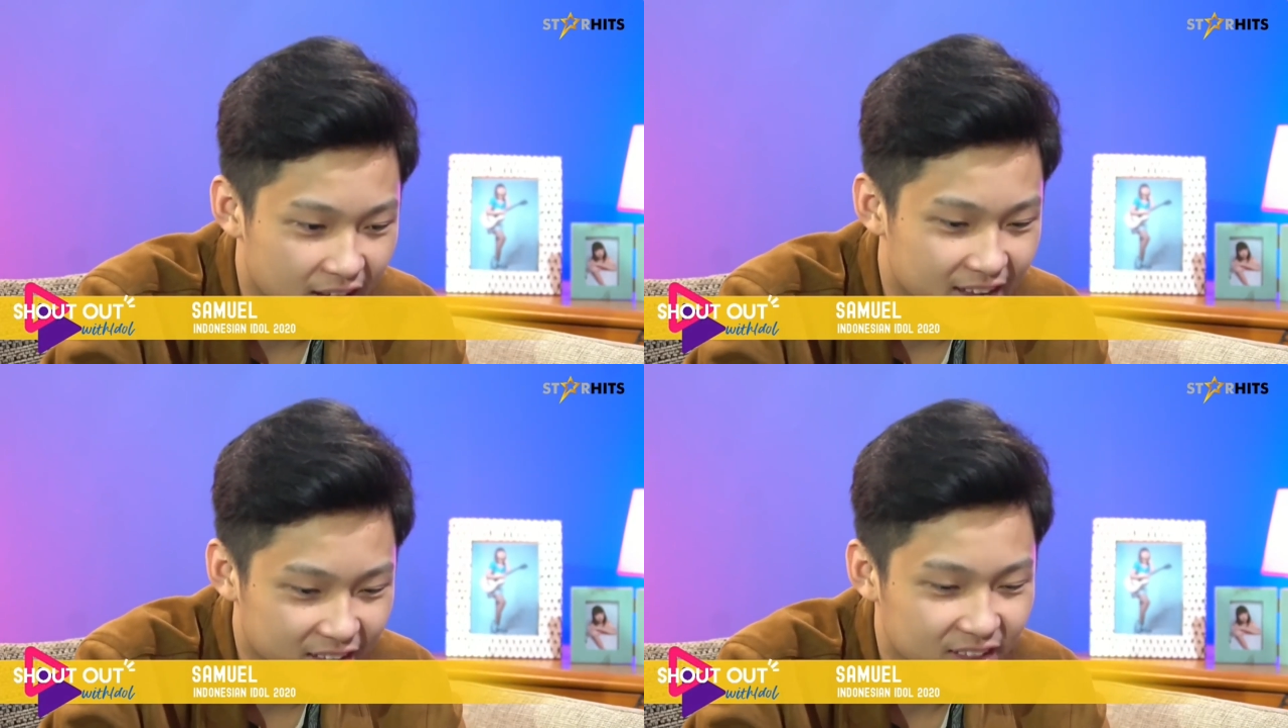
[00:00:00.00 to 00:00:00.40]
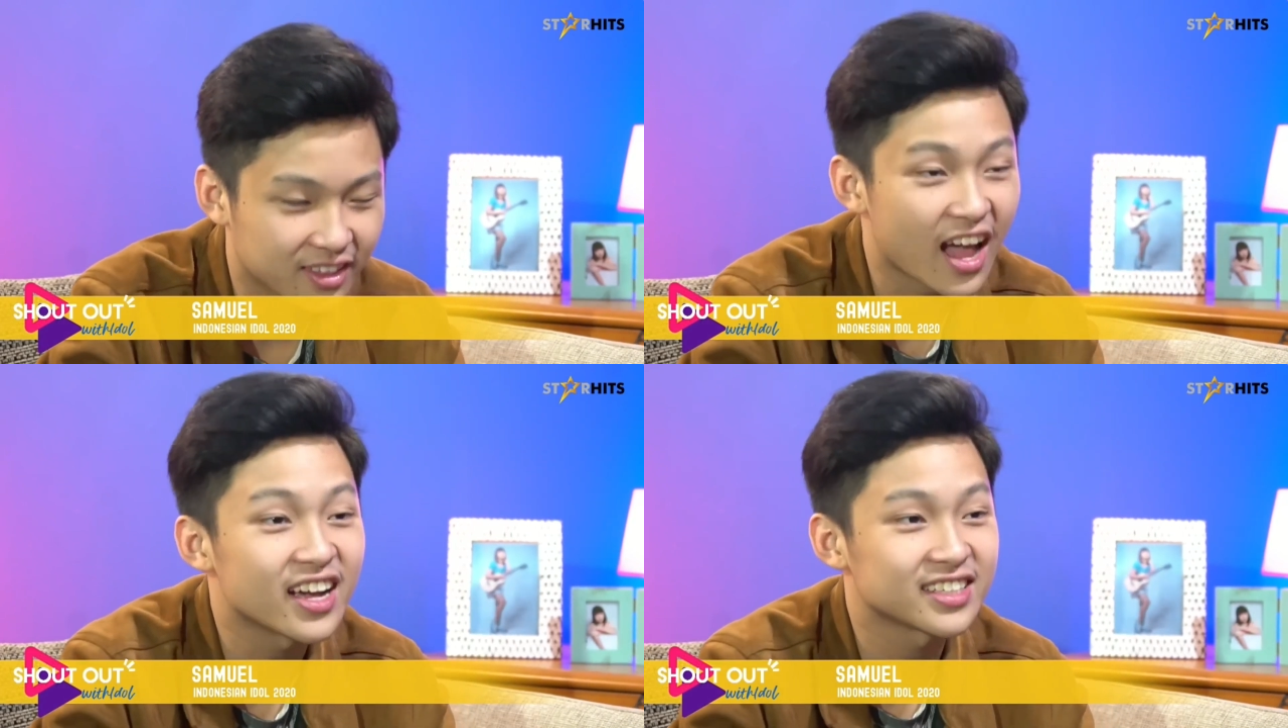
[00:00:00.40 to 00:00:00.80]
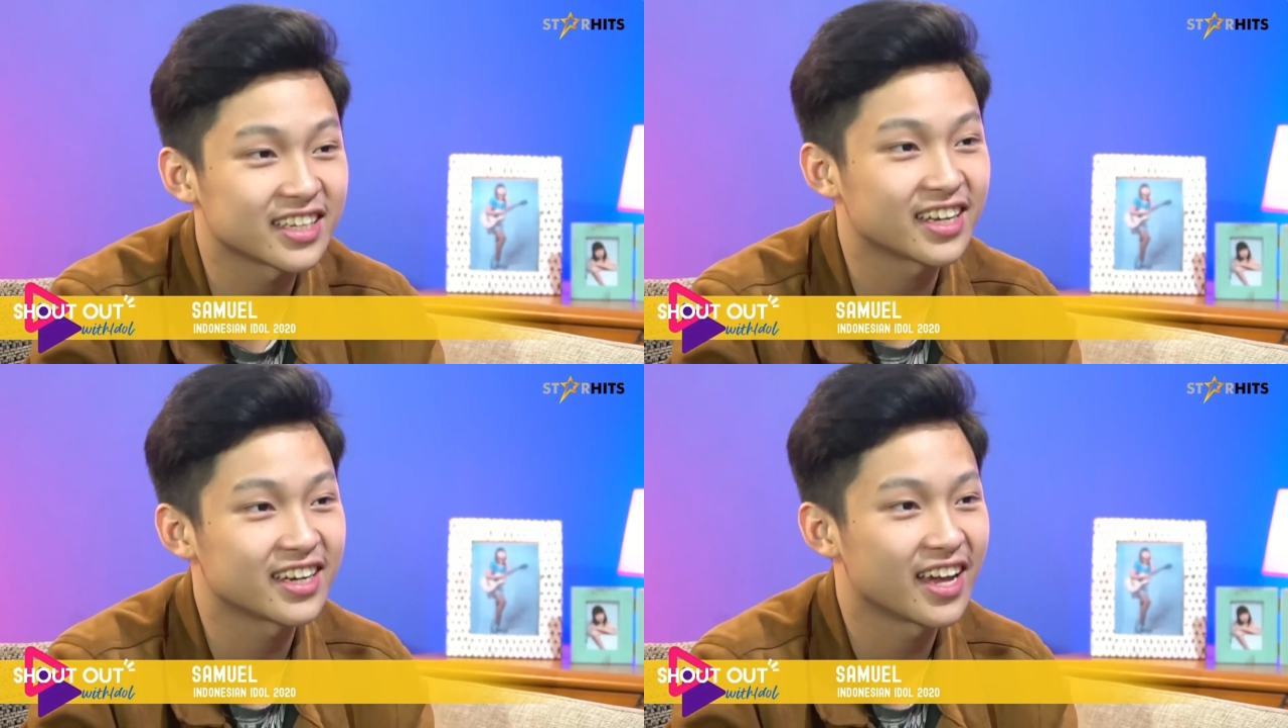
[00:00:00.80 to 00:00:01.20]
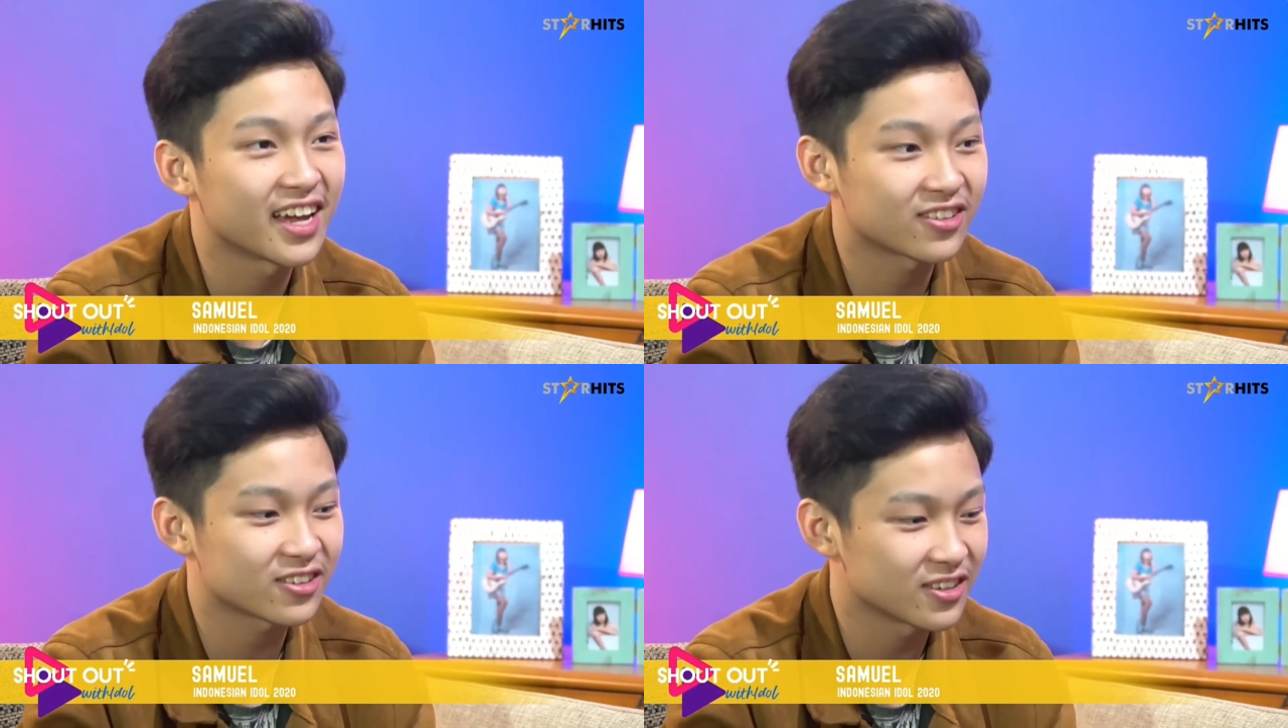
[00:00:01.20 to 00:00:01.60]
ya nangis sih
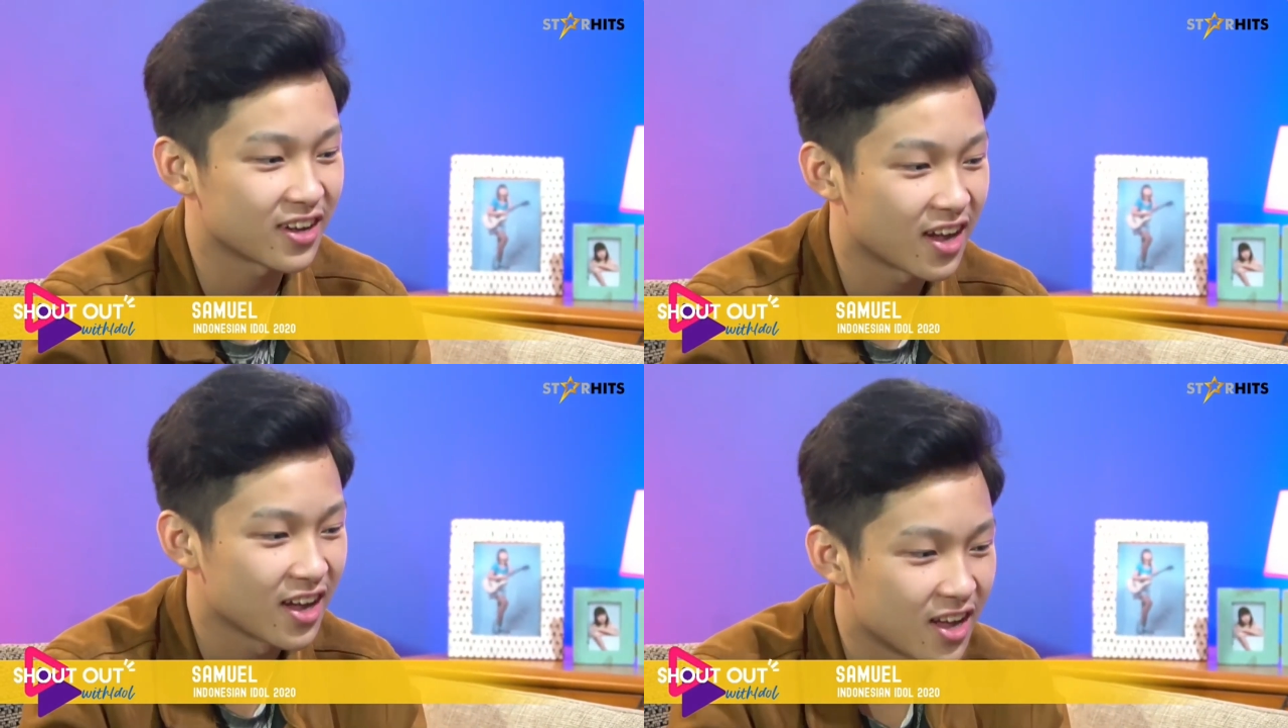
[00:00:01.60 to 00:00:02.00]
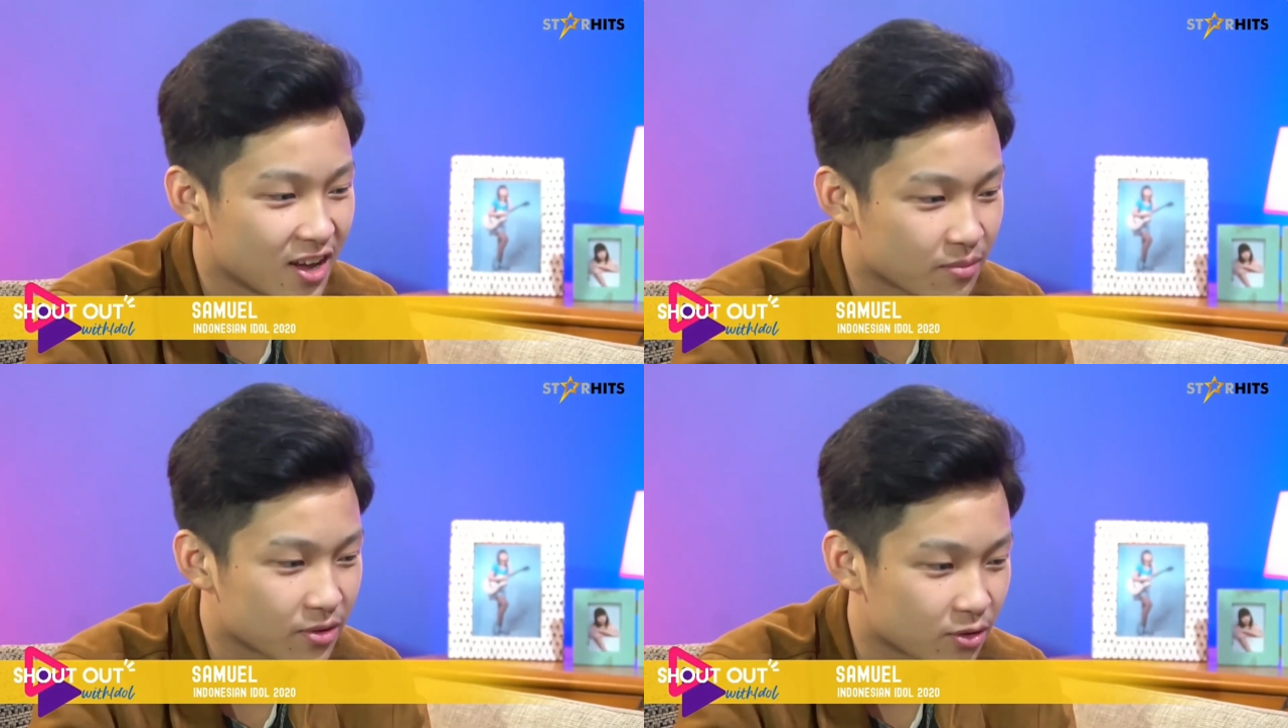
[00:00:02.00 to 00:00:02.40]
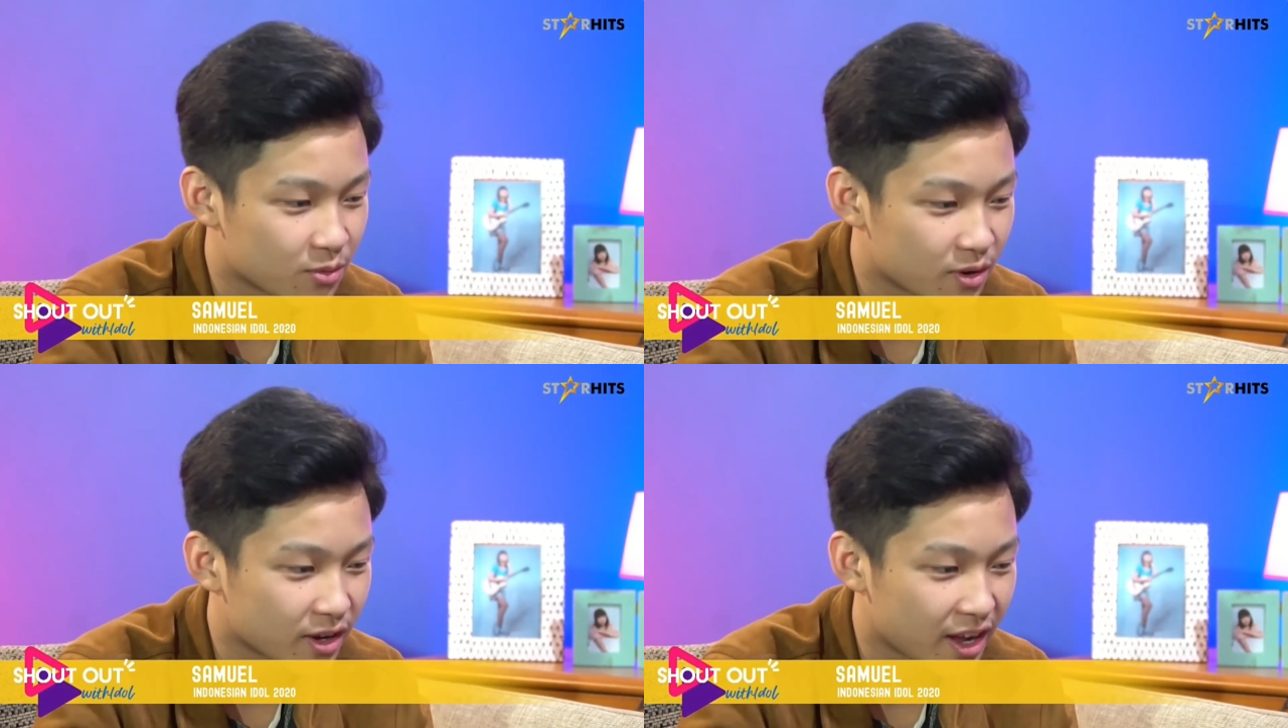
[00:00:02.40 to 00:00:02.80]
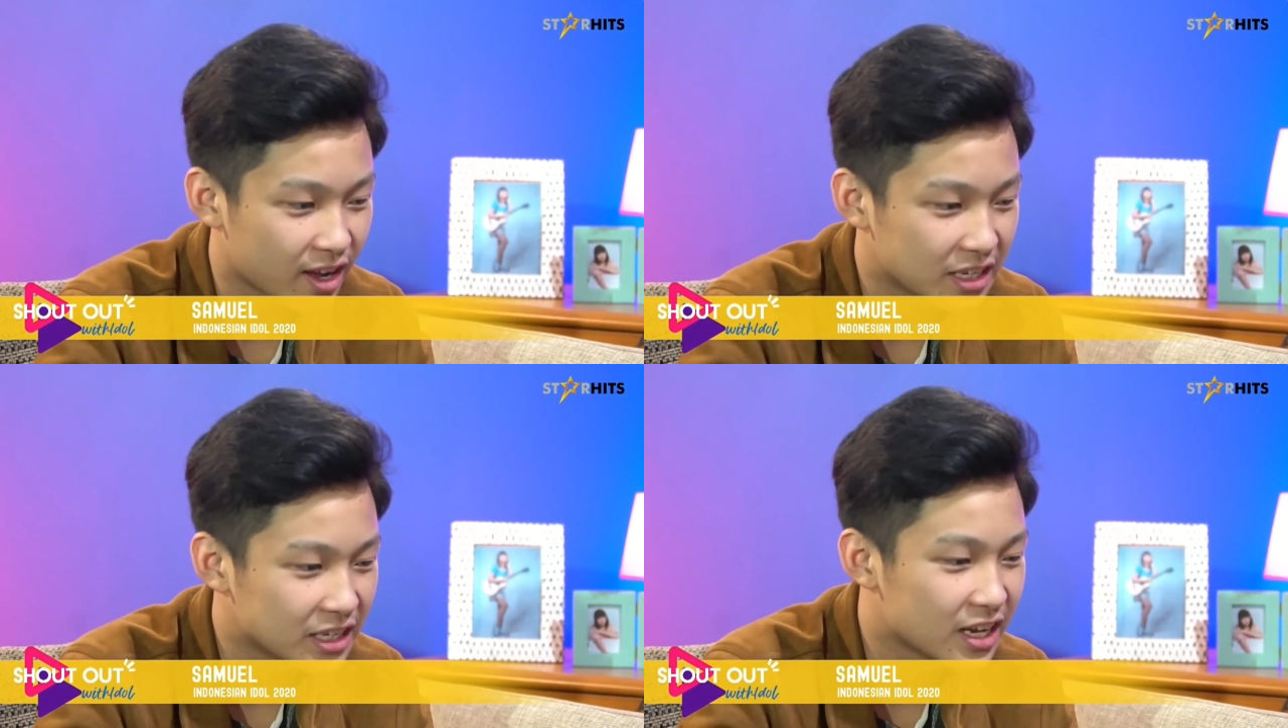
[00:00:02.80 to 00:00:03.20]
dia terus juga pas udah pulang
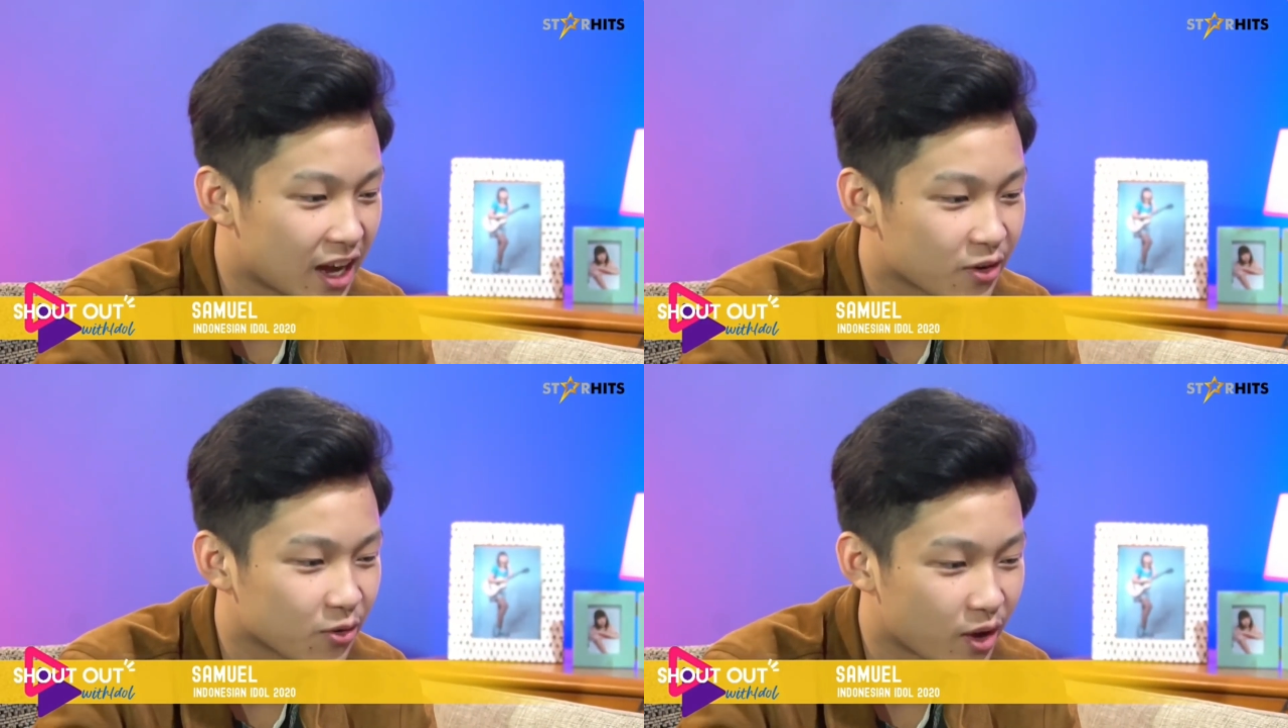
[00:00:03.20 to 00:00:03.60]
kayak ih jangan